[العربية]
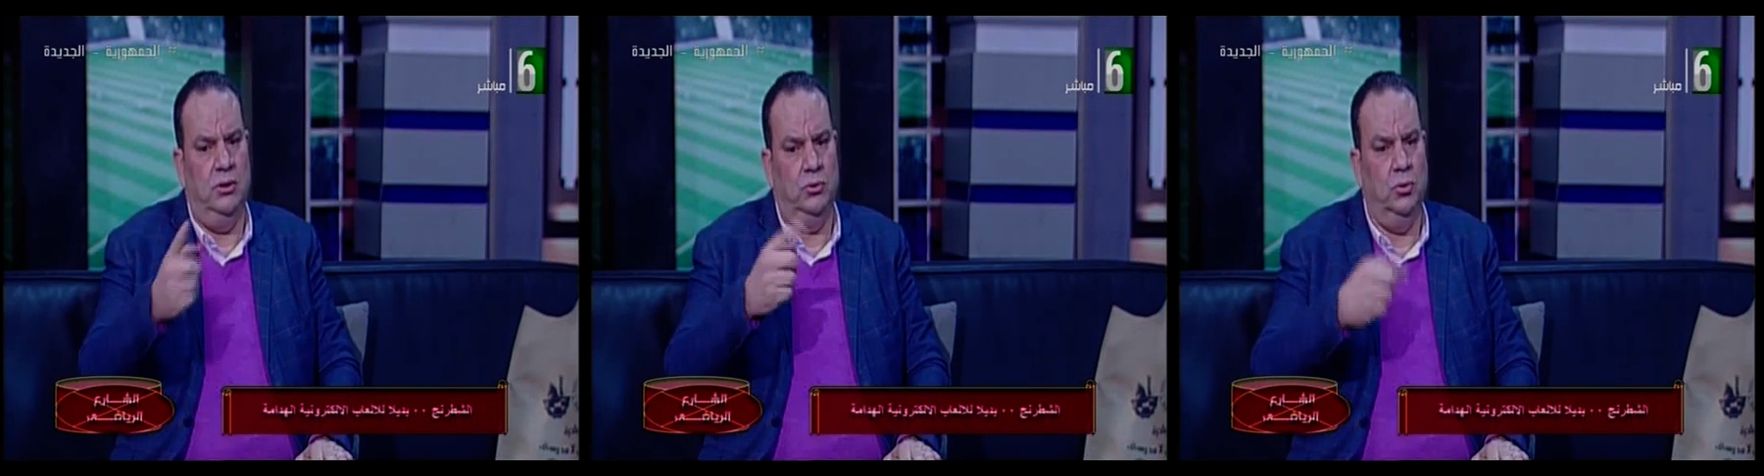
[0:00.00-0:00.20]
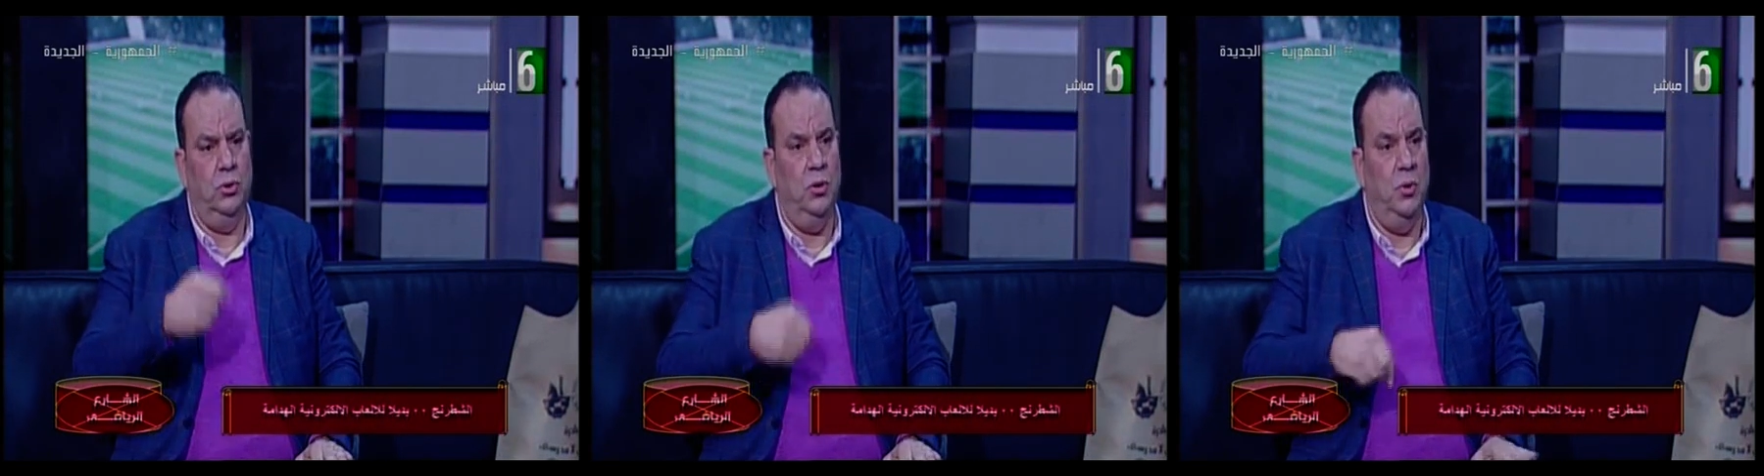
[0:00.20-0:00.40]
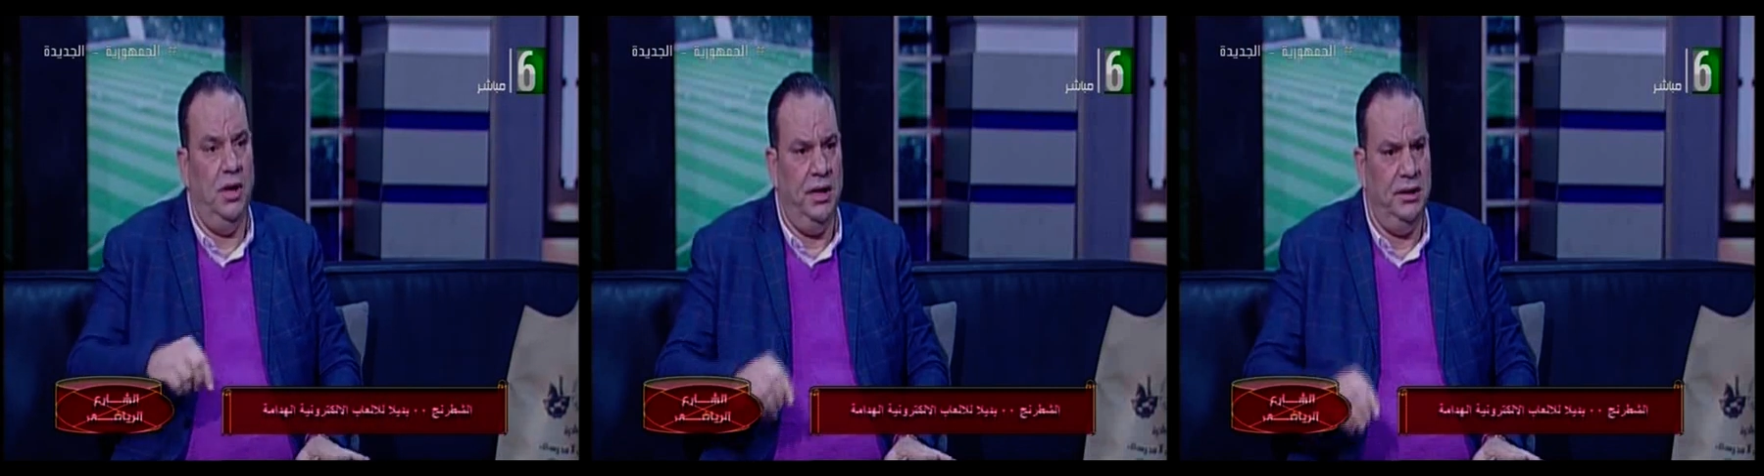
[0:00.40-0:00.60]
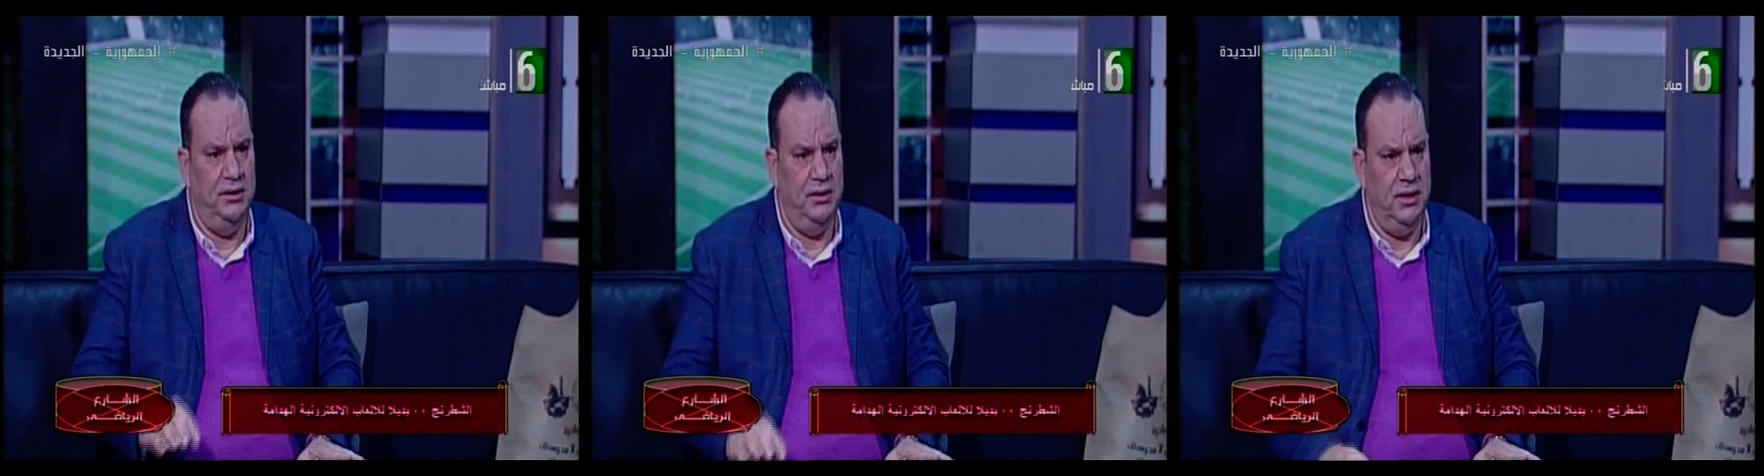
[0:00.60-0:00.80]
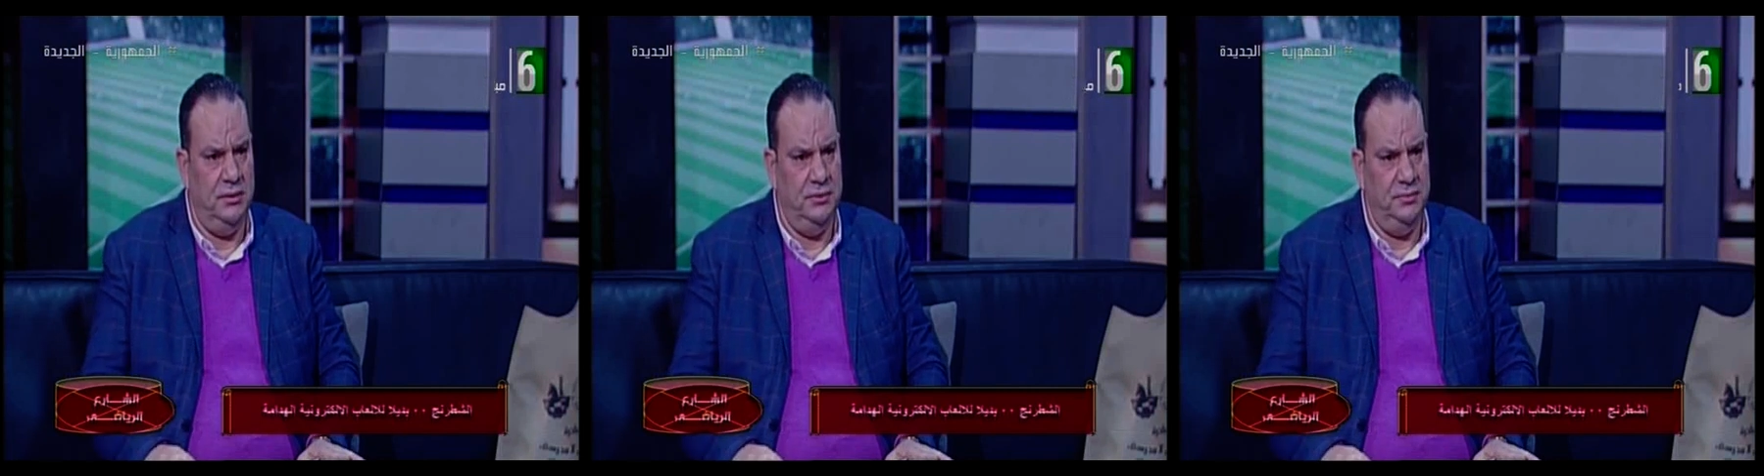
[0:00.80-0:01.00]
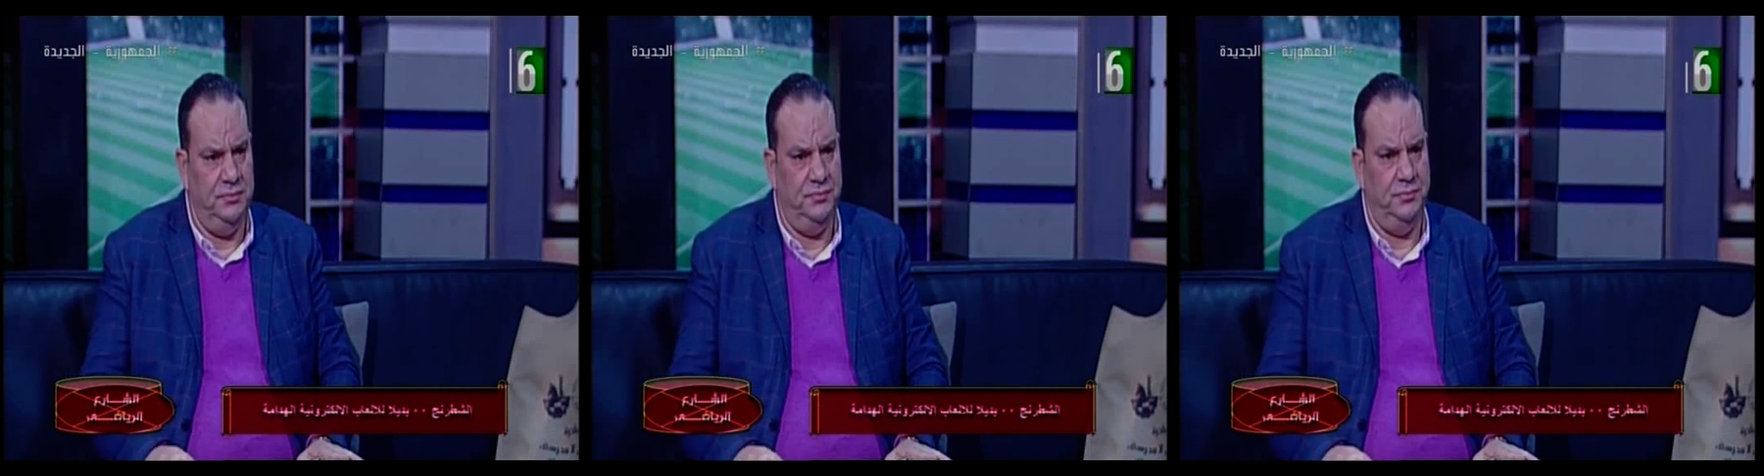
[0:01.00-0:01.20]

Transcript: الدور الواحد يعني